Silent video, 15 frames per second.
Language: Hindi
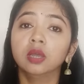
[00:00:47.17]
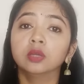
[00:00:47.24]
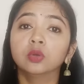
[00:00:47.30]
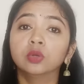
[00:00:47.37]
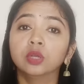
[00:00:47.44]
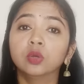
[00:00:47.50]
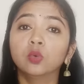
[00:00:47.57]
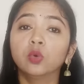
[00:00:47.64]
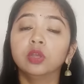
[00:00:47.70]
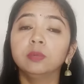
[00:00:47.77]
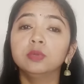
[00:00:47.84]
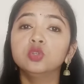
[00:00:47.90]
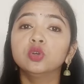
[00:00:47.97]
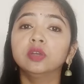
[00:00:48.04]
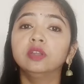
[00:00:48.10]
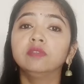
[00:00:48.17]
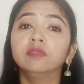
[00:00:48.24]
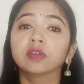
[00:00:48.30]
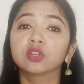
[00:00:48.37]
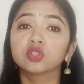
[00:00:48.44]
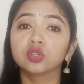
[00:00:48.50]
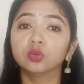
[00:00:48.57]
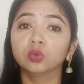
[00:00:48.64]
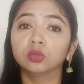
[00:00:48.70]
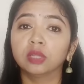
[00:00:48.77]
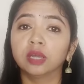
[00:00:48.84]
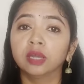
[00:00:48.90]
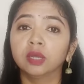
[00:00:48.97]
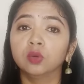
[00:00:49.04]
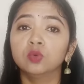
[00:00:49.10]
क्योंकि कोई भी जो इन्फेक्शन
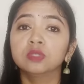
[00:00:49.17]
होता है